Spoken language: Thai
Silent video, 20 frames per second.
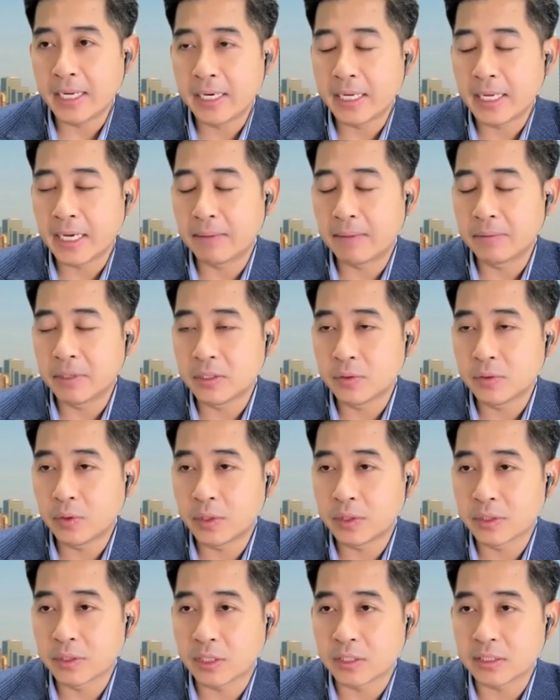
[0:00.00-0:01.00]
นะครับในช่ว
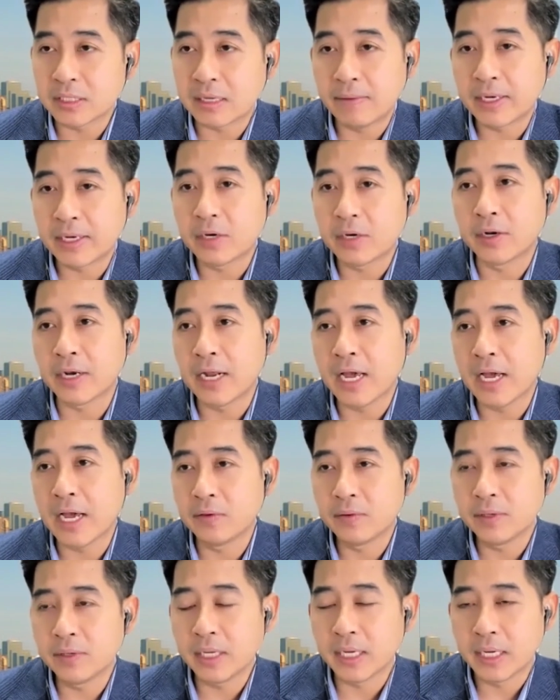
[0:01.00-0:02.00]
ง2อสวันก่อนหน้า
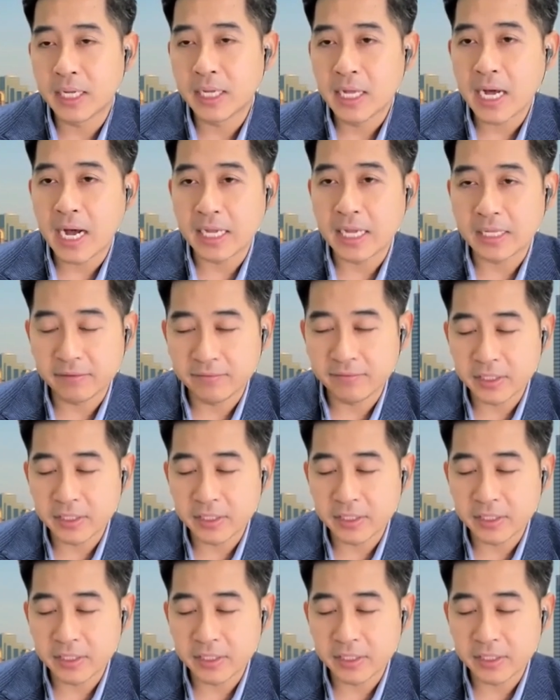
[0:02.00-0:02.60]
นู้นเนี่ยอาจจะ